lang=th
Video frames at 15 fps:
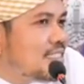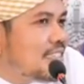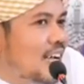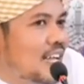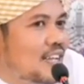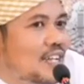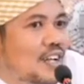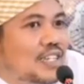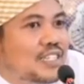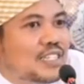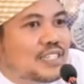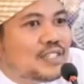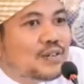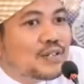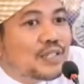อัลลอฮ์จะ
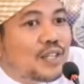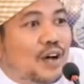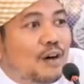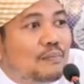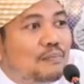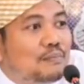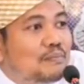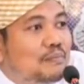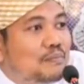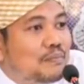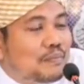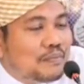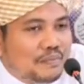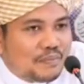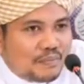ทรงตอบ
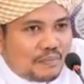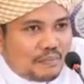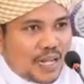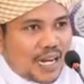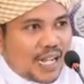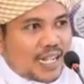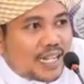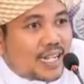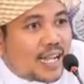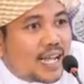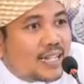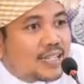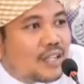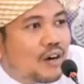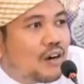มาลาอิกะ
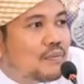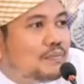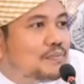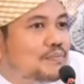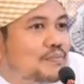ห์ตอบ